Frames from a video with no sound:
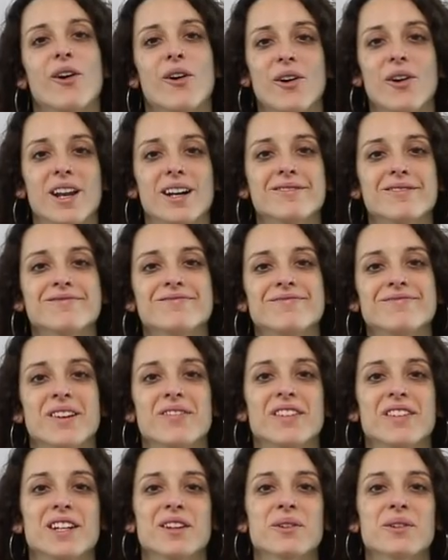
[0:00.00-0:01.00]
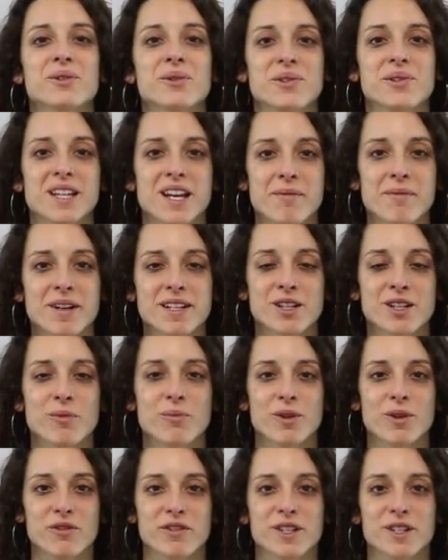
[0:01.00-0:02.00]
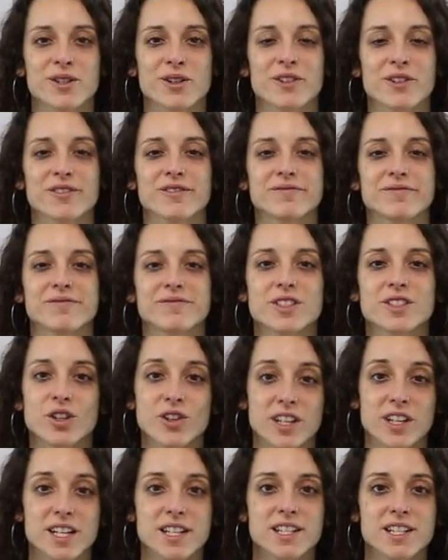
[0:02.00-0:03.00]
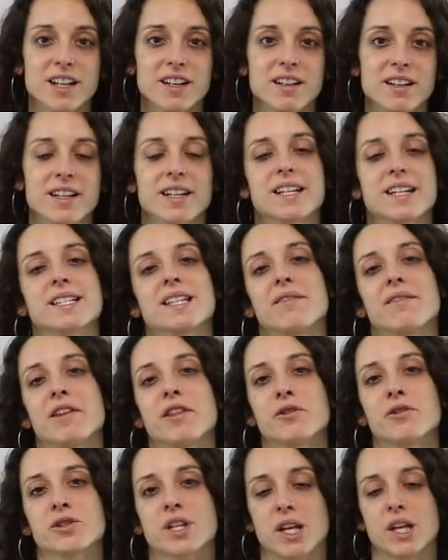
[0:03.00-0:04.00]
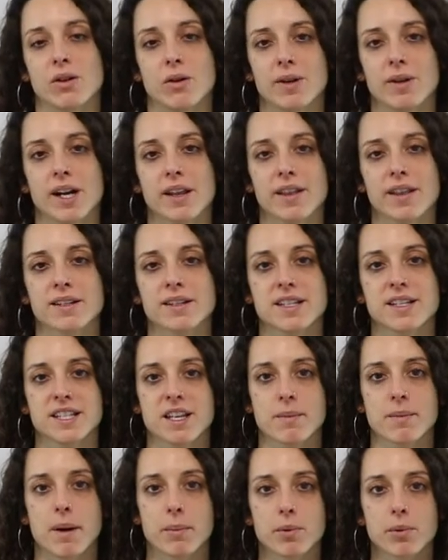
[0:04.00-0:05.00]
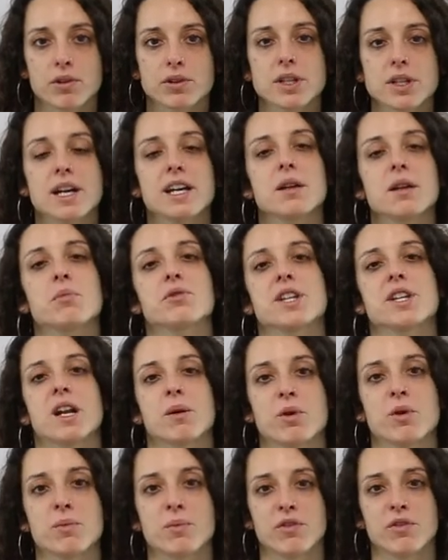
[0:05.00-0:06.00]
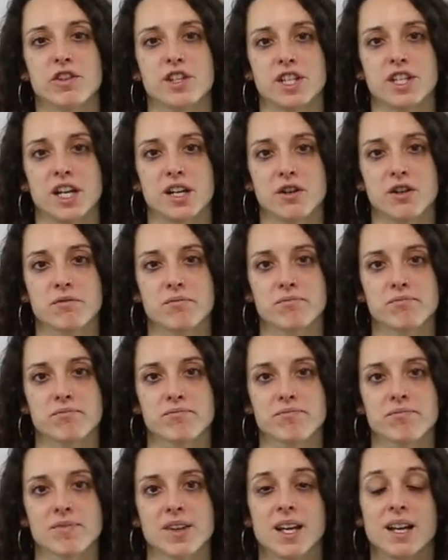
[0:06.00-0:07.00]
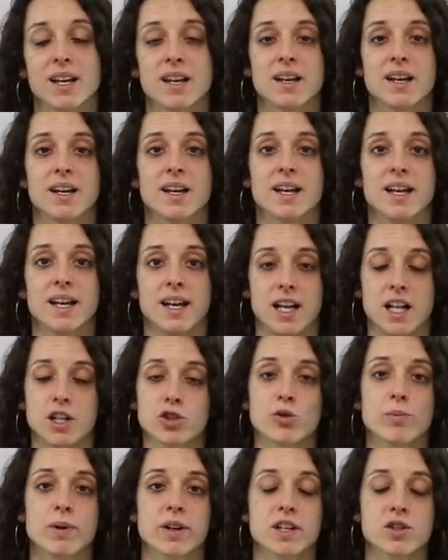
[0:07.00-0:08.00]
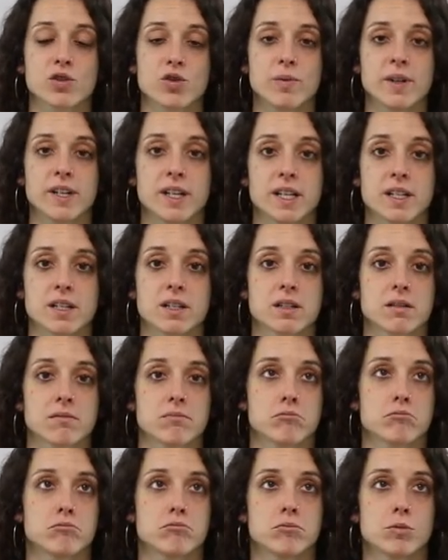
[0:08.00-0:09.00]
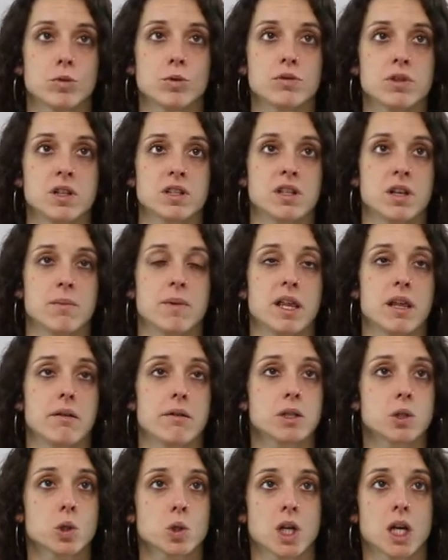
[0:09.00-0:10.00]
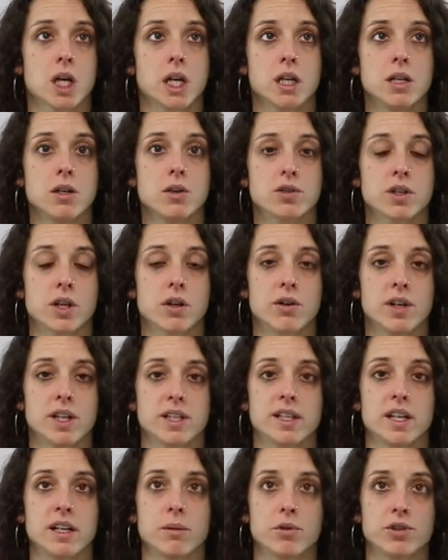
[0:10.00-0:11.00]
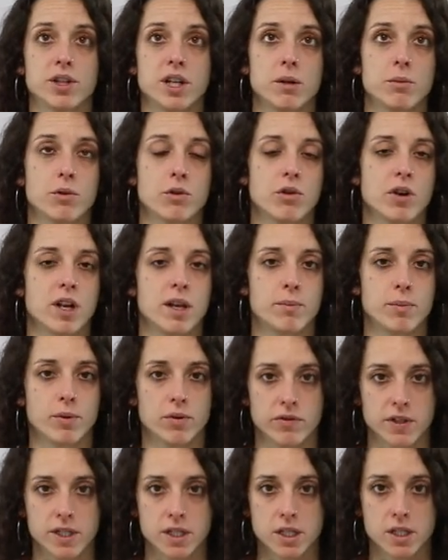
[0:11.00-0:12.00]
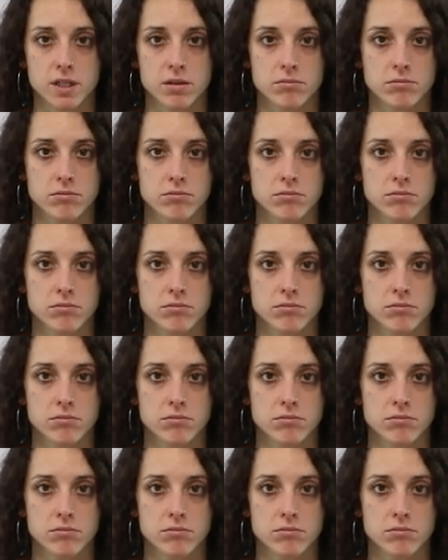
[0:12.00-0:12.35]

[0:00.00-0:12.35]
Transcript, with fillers: Hola, bienvenidos un día más a Un Profesor. Soy Crisal y en este vídeo os quiero hablar del sistema porta hipotálamo hipofisario. El superresumen es un sistema de vasos sanguíneos que conecta el hipotálamo con la hipófisis.